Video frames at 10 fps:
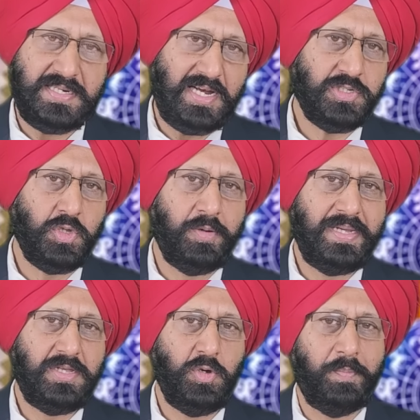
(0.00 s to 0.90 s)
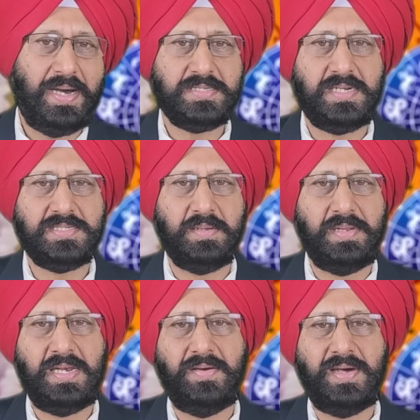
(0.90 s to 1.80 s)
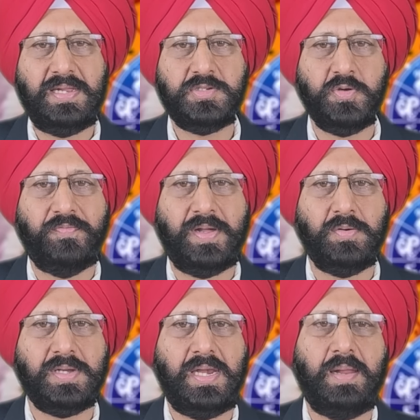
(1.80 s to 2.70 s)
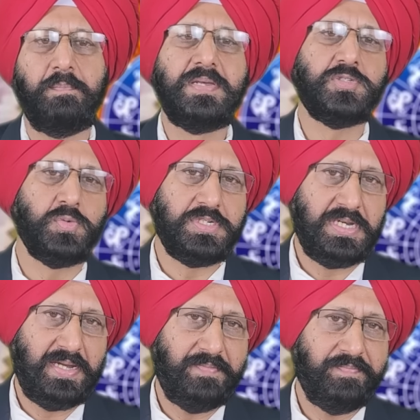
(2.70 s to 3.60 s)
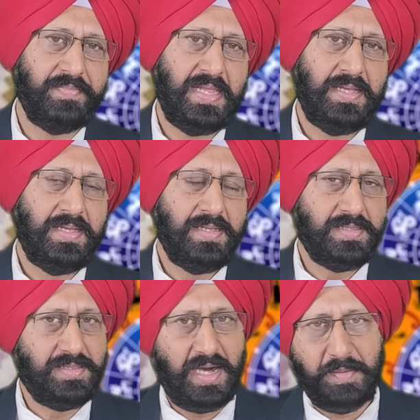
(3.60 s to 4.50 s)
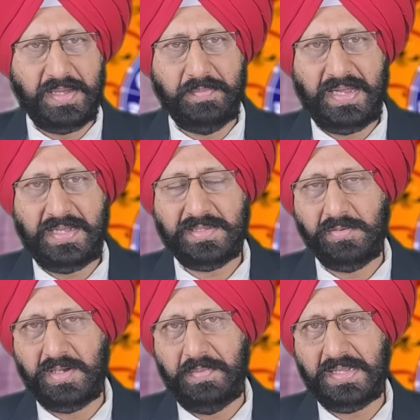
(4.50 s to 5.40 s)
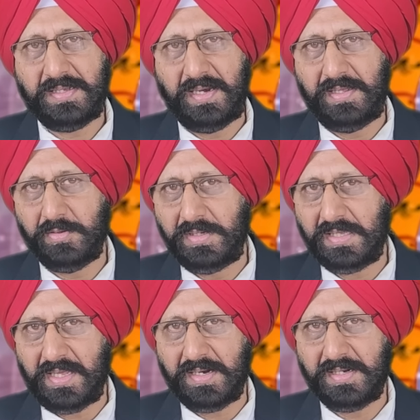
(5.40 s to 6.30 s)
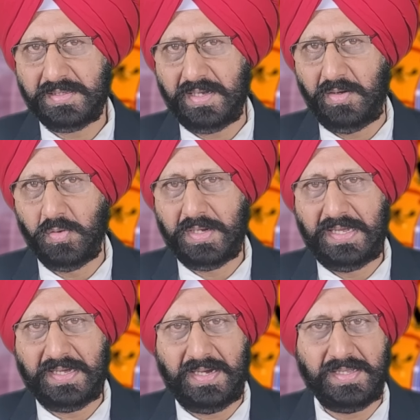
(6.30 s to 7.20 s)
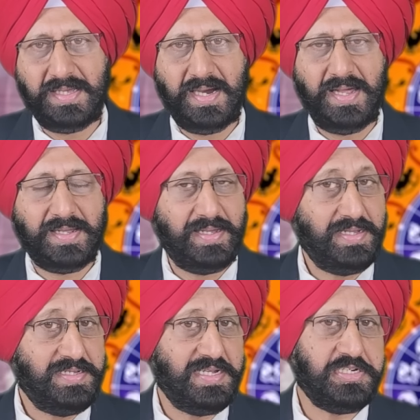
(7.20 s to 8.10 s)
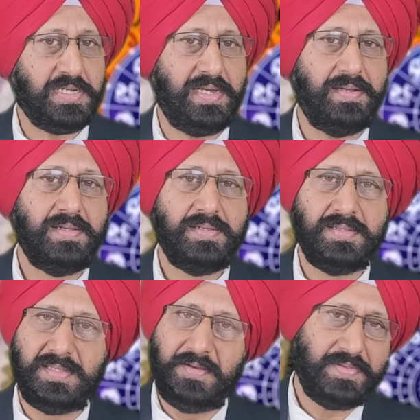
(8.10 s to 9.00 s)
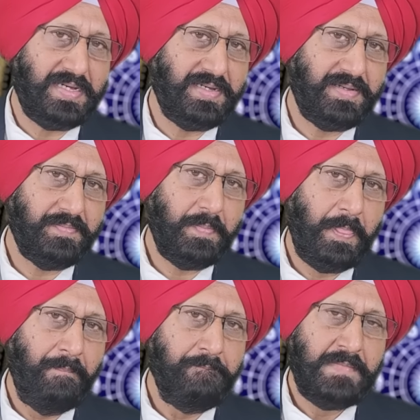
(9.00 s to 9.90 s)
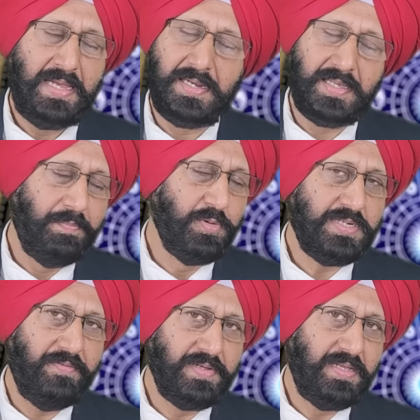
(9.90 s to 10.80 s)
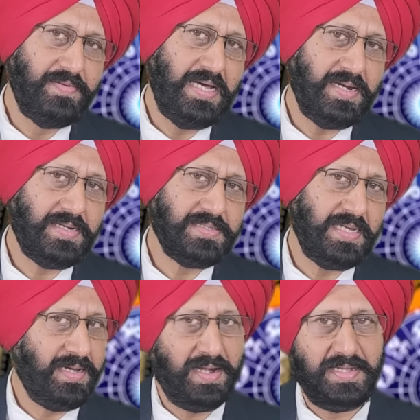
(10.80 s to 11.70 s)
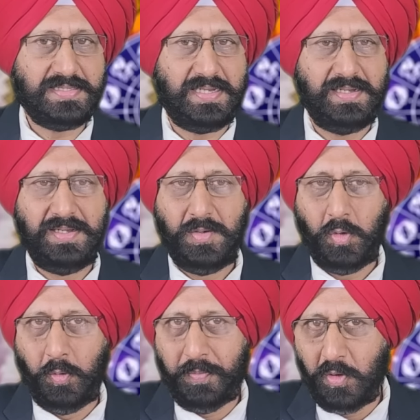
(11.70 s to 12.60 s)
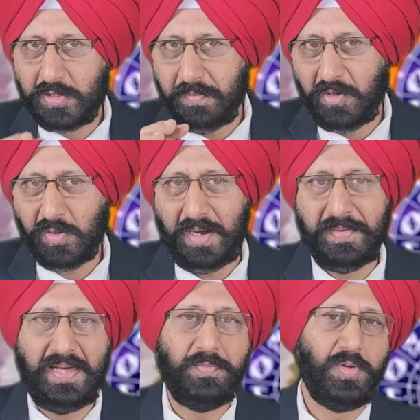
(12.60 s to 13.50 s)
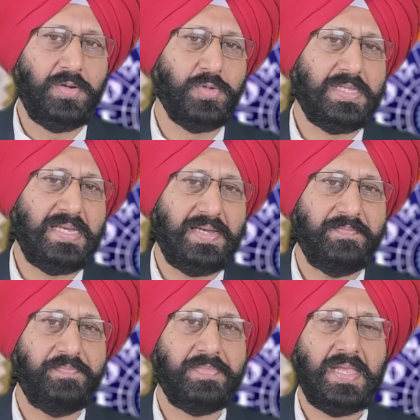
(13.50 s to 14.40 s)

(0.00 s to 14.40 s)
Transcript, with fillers: शास्त्रों में इनकी उपासना से मिलने वाले शुभ फलों की लंबी सूची है धार्मिक मान्यताओं की बात करें तो यह ताकत के नौकरी के अधिकार के यश के देवता हैं इनकी पूजा विधि विधान से करने से उपरोक्त मनोकामनाएं पूरी होती हैं